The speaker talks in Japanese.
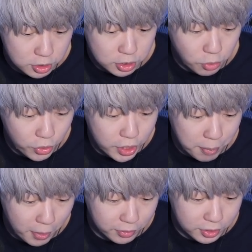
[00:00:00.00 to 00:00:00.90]
強い
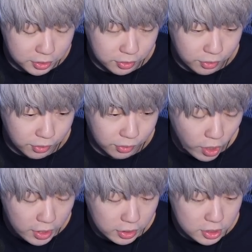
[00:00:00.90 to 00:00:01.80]
ねバルデスこ
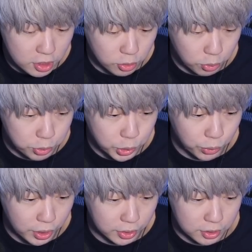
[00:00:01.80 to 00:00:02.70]
の間確かちょっと不
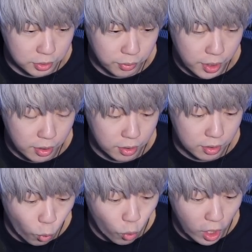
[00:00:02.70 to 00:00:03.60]
調だったっすよね
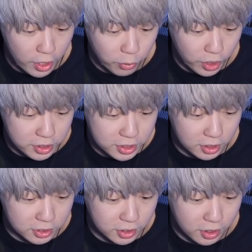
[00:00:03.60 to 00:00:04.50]
大荒れの
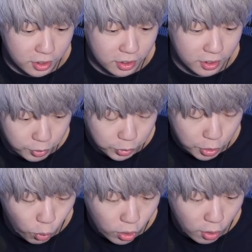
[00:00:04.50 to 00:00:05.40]
レンジャーズ戦でも
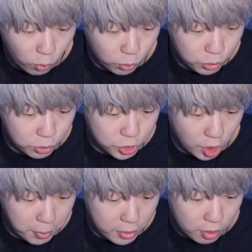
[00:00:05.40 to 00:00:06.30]
デフォからこの球種
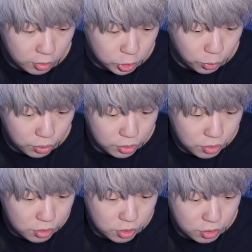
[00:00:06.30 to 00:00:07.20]
やばいな直
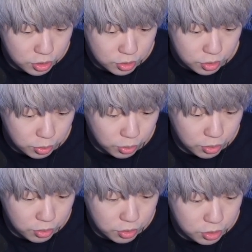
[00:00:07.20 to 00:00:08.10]
球球種速
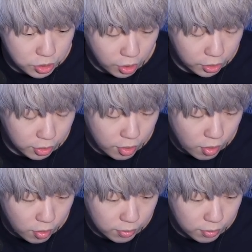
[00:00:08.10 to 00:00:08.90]
球球種上げたら